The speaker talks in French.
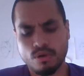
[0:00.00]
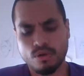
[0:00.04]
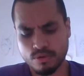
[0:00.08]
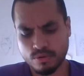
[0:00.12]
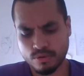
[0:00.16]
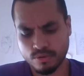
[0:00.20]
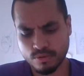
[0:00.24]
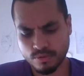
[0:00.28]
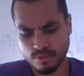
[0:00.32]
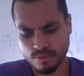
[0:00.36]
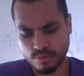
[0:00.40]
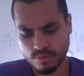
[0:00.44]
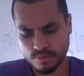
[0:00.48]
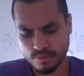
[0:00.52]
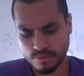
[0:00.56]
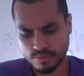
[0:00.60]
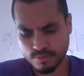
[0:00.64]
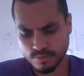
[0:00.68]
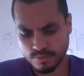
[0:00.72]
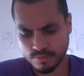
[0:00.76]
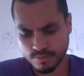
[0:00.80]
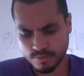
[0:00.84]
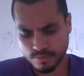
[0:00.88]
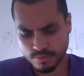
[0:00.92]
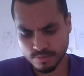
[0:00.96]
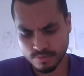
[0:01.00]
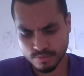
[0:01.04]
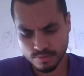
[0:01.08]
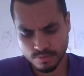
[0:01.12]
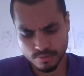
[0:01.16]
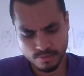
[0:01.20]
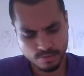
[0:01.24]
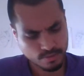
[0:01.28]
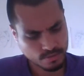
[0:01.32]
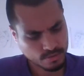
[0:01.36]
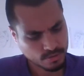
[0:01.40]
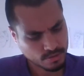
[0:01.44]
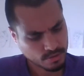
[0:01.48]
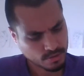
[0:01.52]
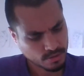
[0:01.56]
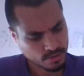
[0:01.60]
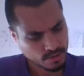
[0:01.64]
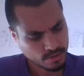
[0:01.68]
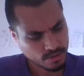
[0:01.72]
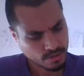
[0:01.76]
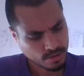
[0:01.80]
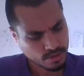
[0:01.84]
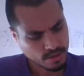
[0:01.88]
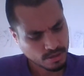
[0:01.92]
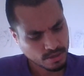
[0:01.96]
Euh,
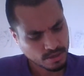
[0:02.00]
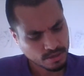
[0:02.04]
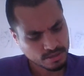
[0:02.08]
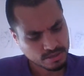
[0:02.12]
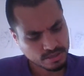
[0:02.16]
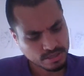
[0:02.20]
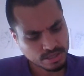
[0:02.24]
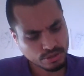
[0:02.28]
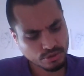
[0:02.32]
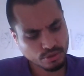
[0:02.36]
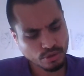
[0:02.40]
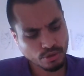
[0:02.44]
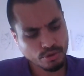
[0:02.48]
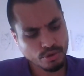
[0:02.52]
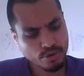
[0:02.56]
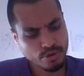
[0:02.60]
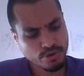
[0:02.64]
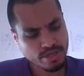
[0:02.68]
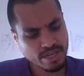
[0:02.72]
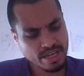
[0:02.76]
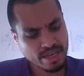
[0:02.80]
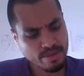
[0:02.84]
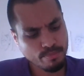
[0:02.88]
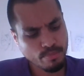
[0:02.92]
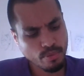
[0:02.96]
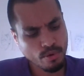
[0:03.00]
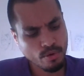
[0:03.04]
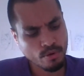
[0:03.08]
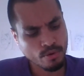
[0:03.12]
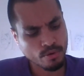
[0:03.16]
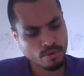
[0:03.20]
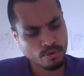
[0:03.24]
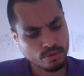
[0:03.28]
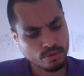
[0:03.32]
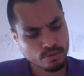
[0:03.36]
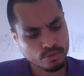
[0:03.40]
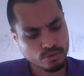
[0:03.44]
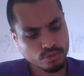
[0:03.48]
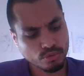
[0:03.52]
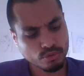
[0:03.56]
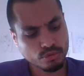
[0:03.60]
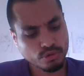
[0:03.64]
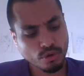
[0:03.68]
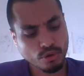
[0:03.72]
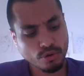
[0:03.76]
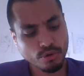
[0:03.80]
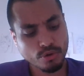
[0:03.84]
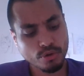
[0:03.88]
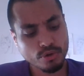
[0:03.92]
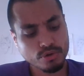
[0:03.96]
si ton œil est bon, tout
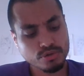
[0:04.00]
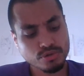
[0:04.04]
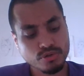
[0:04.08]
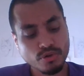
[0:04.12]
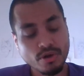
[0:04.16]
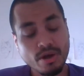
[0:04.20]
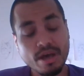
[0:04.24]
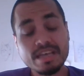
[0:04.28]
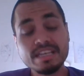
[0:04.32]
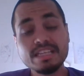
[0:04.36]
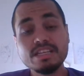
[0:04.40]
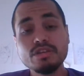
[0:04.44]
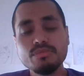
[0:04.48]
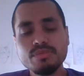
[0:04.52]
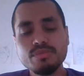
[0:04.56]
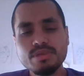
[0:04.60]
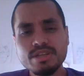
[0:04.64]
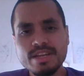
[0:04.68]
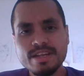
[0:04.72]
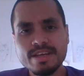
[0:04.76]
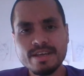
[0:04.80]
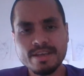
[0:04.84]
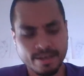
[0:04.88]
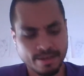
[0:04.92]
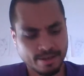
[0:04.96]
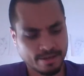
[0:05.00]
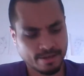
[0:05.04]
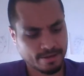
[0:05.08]
ton cœur sera illuminé.